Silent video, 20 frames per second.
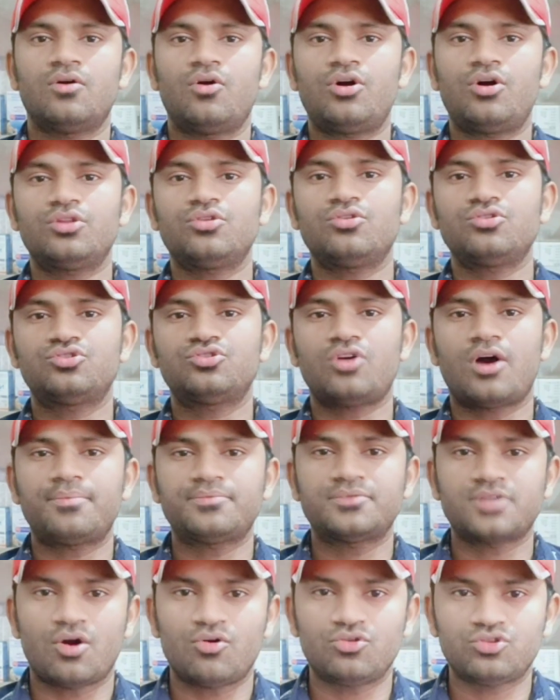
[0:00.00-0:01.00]
और दोस्तों आप
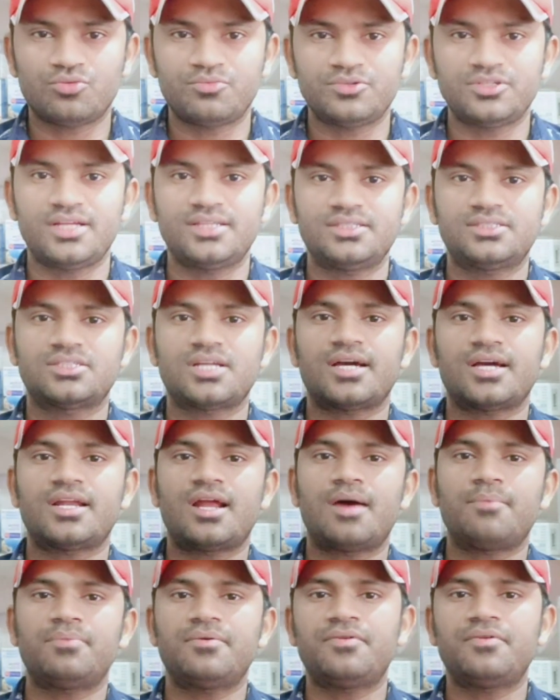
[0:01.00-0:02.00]
चाहो तो मुझे
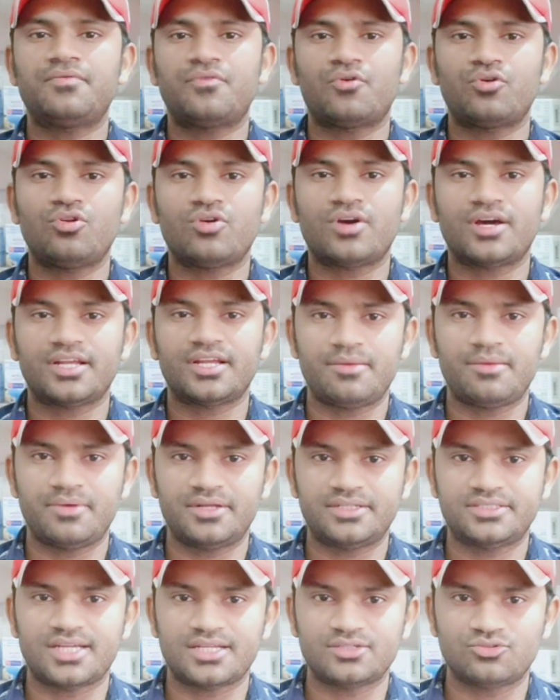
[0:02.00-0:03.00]
इंस्टाग्राम पे भी फॉलो करके
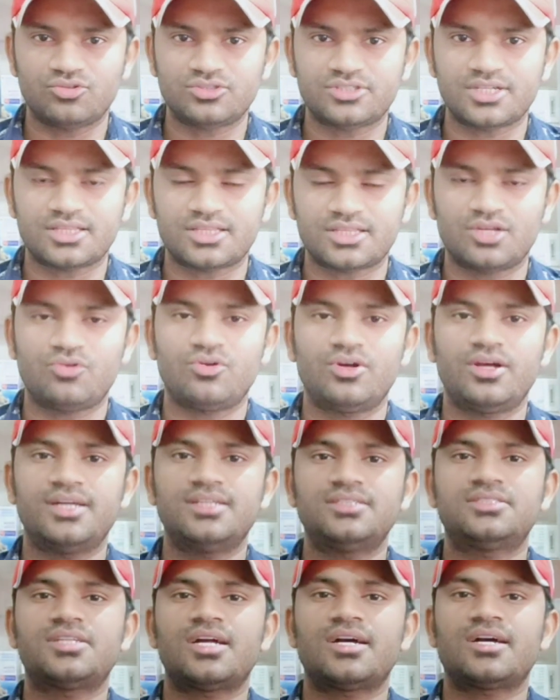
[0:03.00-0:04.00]
मेरे साथ जुड़ सकते हो
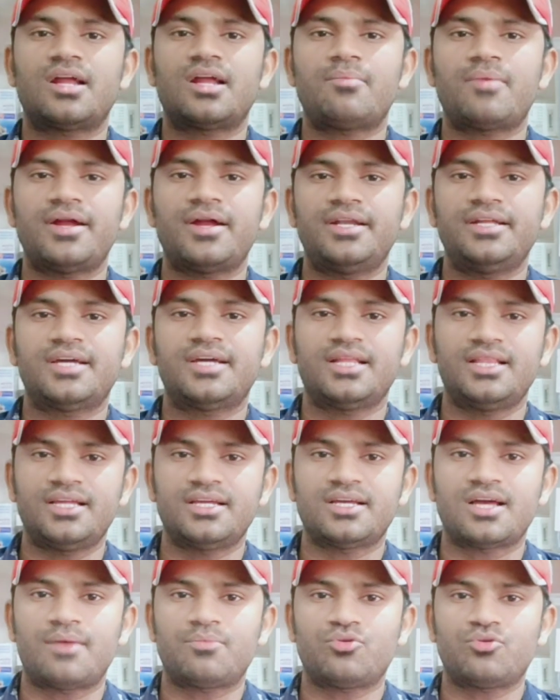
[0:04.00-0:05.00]
इंस्टाग्राम आईडी का
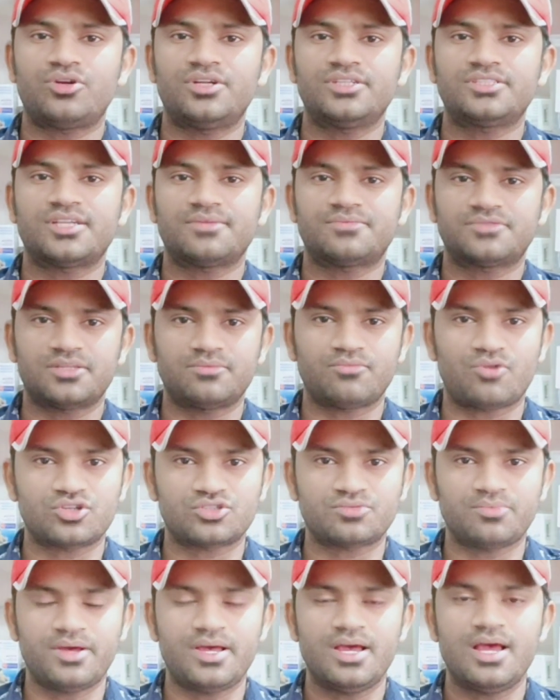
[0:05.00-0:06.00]
लिंक आपको डिस्क्रिप्शन
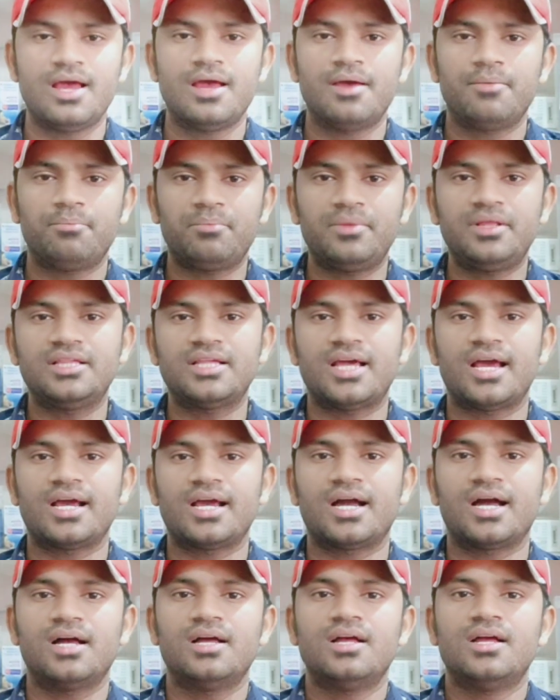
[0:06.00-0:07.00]
बॉक्स में मिल
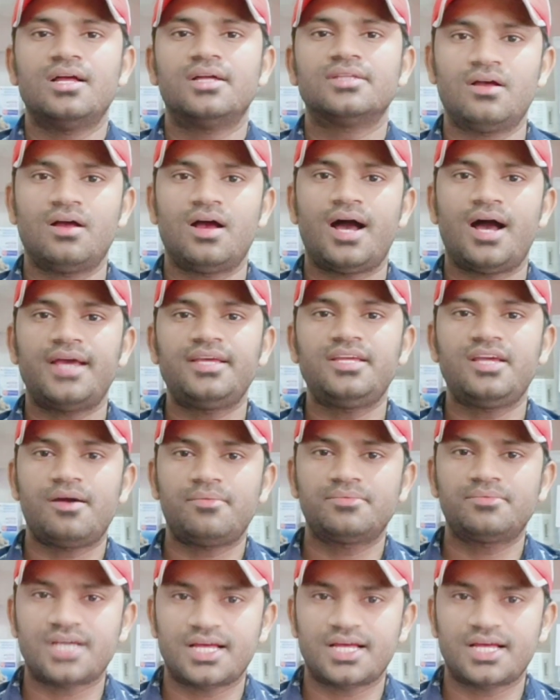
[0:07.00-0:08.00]
जाएगा आइए
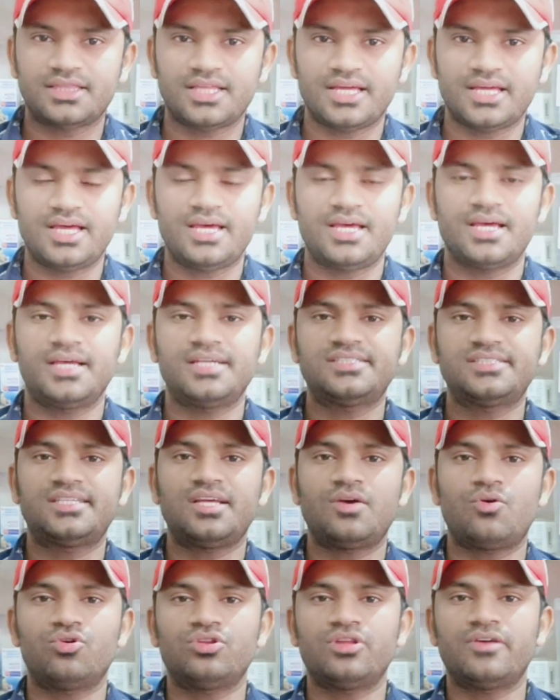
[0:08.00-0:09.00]
आप जानते हैं इससे
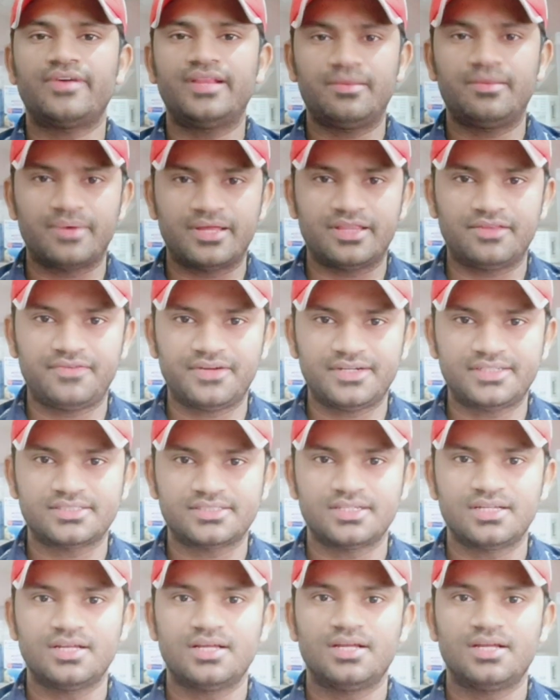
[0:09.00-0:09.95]
होने वाले बेनिफिट्स